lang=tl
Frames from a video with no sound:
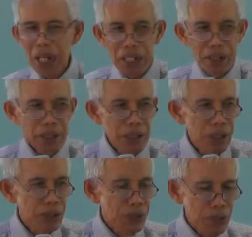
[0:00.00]
By
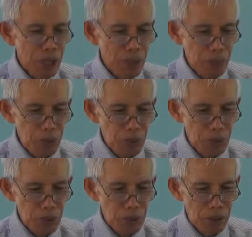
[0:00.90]
His
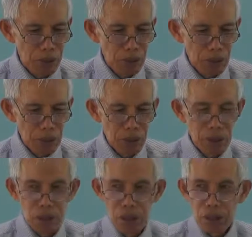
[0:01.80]
stripes,
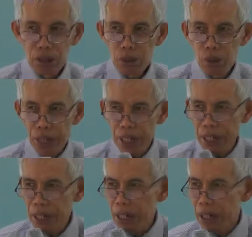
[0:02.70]

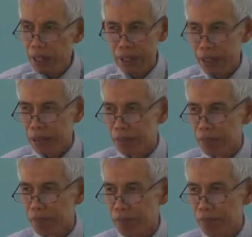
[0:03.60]
we are healed.